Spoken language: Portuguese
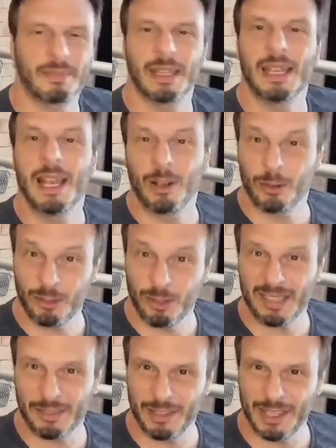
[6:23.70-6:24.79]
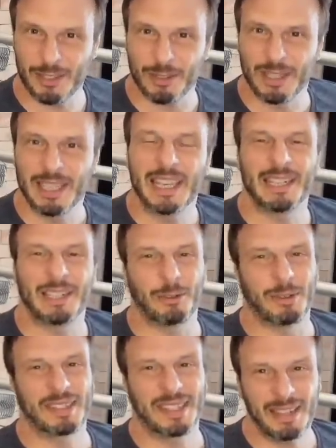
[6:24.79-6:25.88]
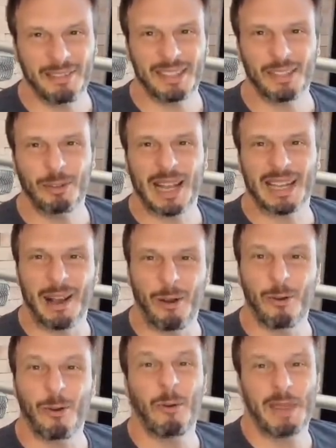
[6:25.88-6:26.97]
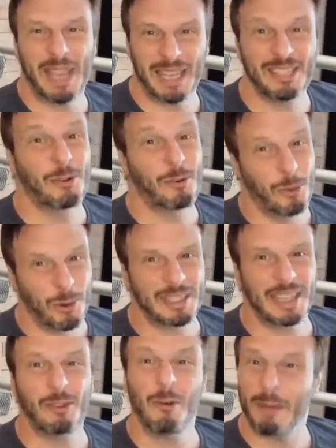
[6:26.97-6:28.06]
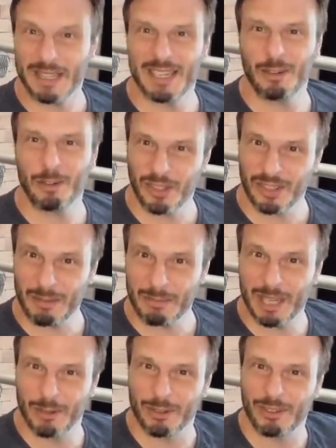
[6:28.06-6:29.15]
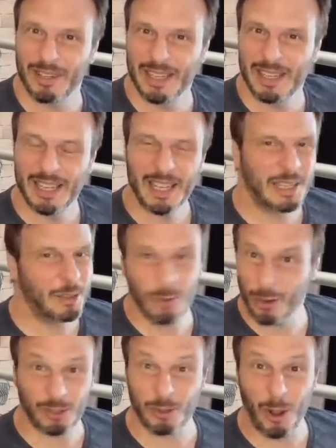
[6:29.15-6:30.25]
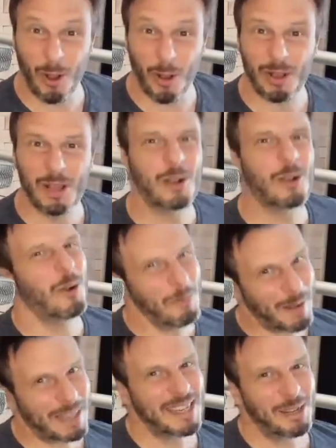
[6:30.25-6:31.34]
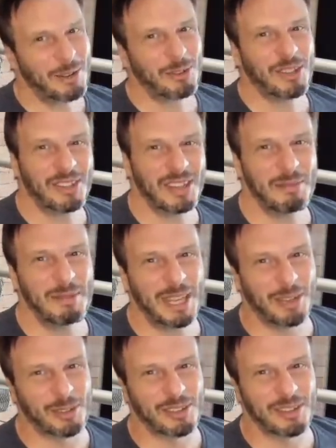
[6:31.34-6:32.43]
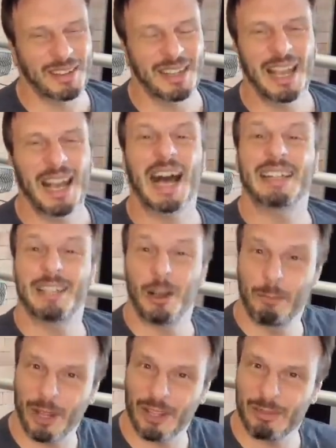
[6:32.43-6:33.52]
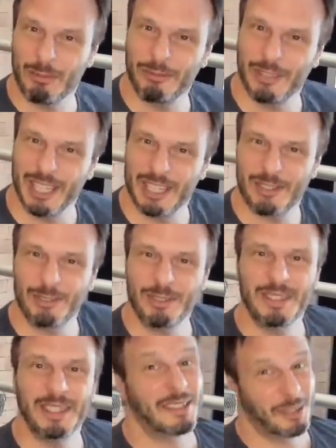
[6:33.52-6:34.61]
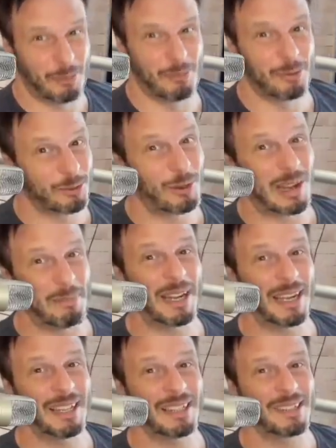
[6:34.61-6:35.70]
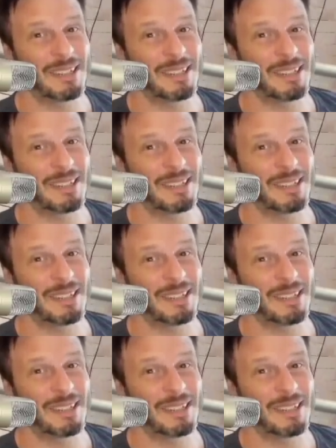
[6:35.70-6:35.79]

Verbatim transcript: Gostou desse vídeo? Então inscreva-se no canal, comente, curta e compartilhe com seus amigos. Não gostou? Compartilhe com seus inimigos. Até o próximo vídeo, se o mundo não acabar antes.